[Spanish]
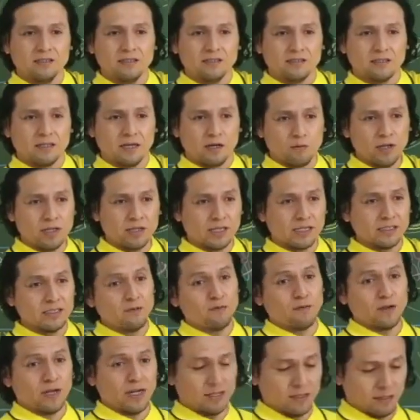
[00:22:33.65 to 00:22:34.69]
¿Te das cuenta? Es
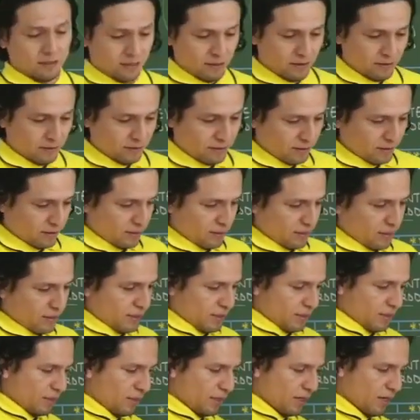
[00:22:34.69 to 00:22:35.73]
diferente.
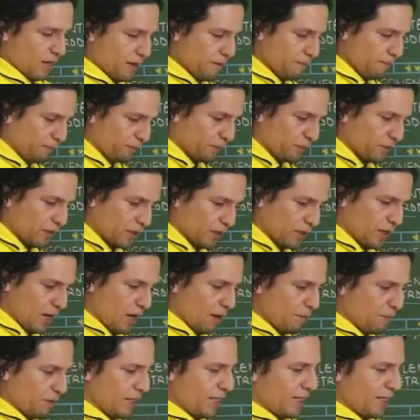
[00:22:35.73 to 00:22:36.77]
¿Ya? Clave